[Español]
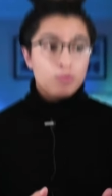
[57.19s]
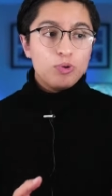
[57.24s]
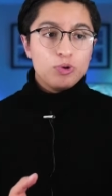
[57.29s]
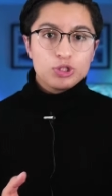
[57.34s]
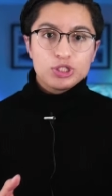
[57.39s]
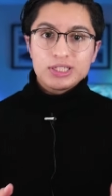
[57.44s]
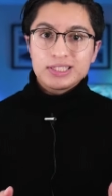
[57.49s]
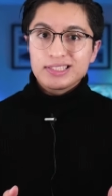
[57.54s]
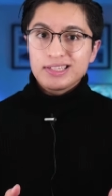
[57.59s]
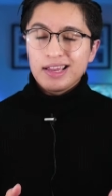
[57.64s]

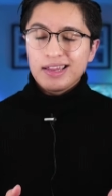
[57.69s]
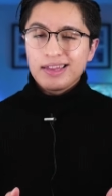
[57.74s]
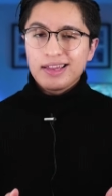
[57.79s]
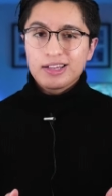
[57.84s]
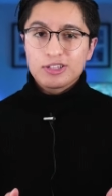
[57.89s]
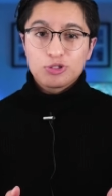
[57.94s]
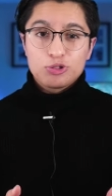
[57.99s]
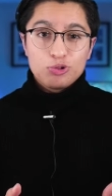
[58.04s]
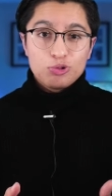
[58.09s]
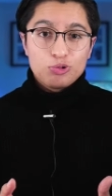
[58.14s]
Muchas de
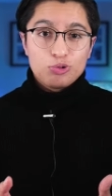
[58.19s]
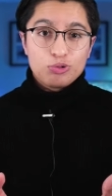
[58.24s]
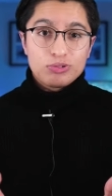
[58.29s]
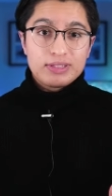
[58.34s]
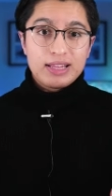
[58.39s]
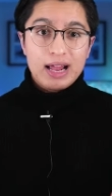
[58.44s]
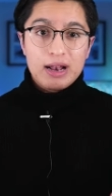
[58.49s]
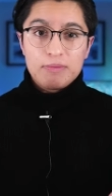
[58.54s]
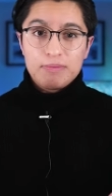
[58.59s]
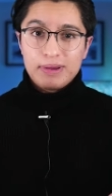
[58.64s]
ellas son
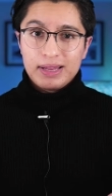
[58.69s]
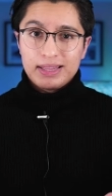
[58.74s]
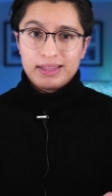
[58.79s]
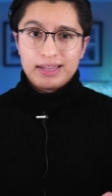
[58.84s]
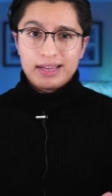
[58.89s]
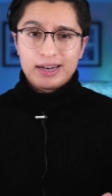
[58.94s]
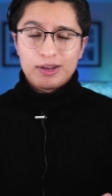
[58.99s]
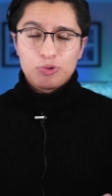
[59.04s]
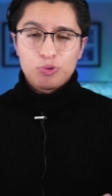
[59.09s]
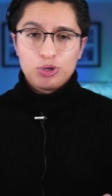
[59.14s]

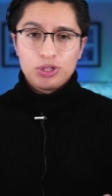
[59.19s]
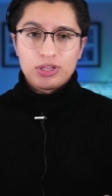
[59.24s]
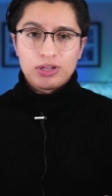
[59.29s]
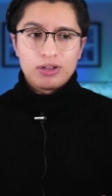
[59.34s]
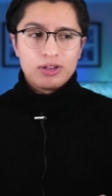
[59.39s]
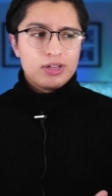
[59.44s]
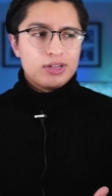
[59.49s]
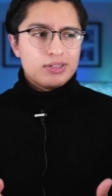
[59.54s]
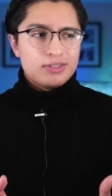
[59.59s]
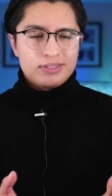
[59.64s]
totalmente gratuitas.
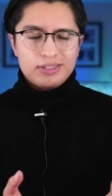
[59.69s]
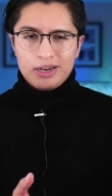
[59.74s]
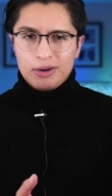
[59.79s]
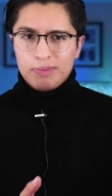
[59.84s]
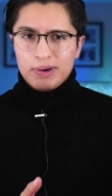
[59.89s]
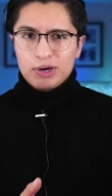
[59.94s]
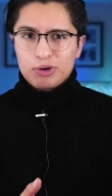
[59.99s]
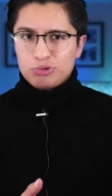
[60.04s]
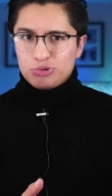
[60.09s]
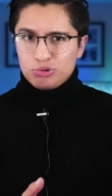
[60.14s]
Sin
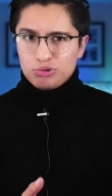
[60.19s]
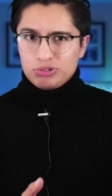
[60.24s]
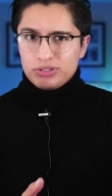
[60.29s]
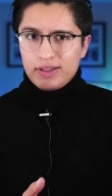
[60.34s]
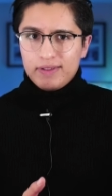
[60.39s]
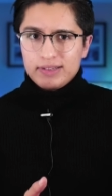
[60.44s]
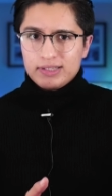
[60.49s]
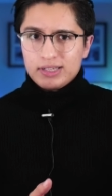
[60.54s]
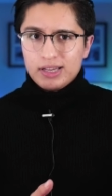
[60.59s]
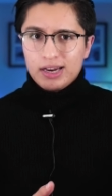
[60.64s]
embargo, si
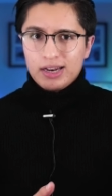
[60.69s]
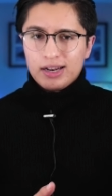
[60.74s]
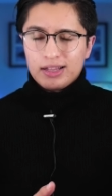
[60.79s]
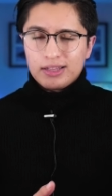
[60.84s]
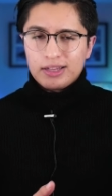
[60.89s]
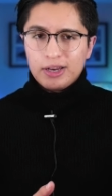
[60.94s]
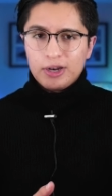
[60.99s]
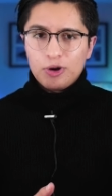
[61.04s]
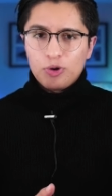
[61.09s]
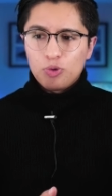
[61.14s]
ustedes quieren
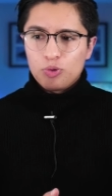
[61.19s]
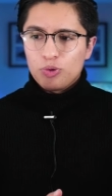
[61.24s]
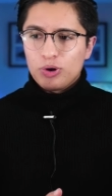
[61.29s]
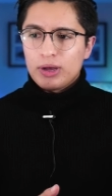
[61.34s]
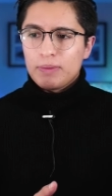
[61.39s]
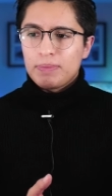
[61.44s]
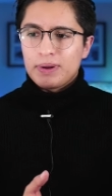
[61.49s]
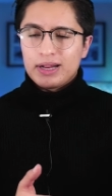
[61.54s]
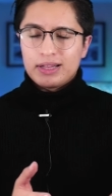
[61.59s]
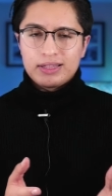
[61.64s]
adquirir
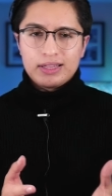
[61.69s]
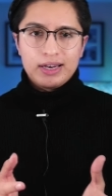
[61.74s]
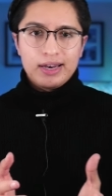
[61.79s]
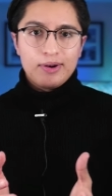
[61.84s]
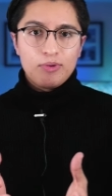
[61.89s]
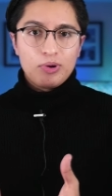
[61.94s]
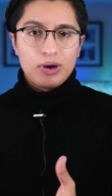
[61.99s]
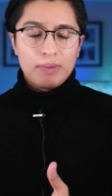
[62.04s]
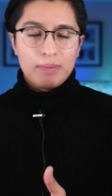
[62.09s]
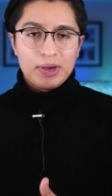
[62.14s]
una para
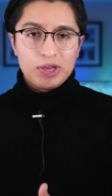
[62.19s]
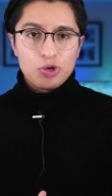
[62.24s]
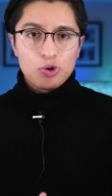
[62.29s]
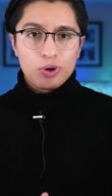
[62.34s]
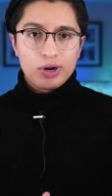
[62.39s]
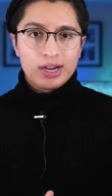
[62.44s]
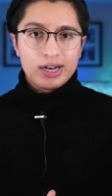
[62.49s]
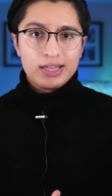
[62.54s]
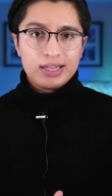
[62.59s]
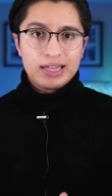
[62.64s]
tener una
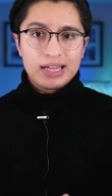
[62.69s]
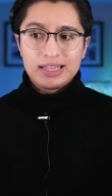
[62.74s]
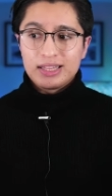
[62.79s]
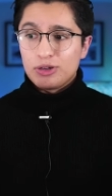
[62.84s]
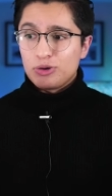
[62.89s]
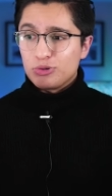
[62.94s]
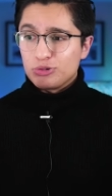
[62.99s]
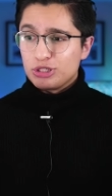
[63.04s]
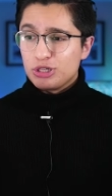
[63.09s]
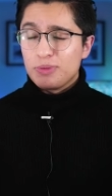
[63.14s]
mayor calidad,
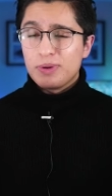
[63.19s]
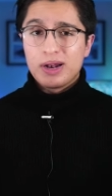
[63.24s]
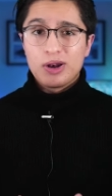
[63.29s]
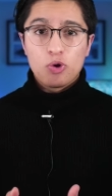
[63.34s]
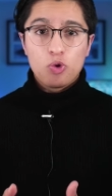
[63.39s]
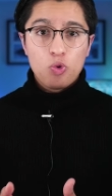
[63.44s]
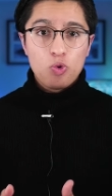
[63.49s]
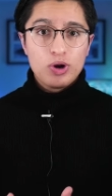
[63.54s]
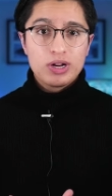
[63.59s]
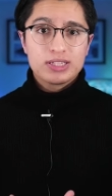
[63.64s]
inclusive
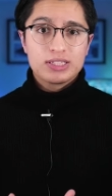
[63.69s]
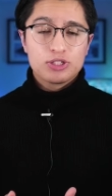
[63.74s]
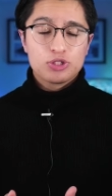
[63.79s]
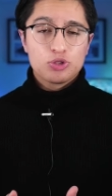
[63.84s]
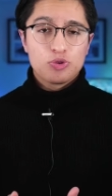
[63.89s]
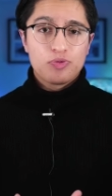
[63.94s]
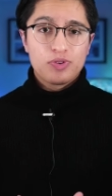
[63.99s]
algunas les